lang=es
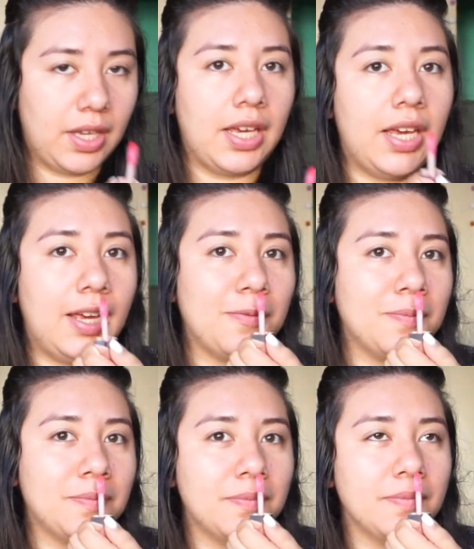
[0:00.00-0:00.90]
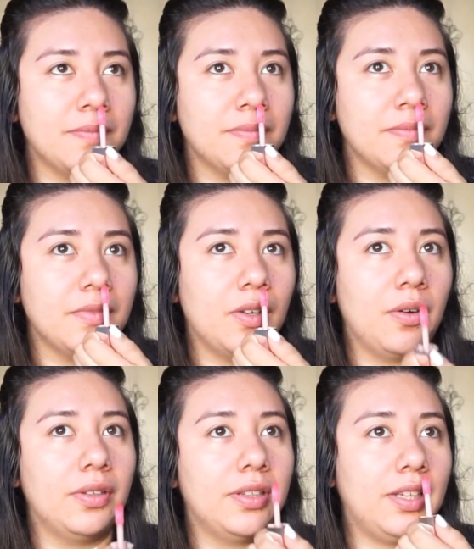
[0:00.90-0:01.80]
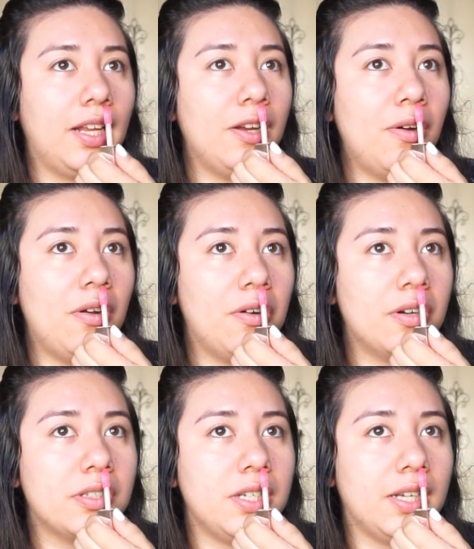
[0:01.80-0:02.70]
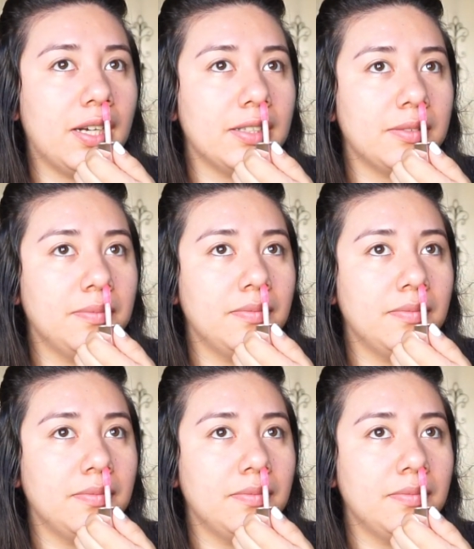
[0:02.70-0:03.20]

Y tiene olor, chicas.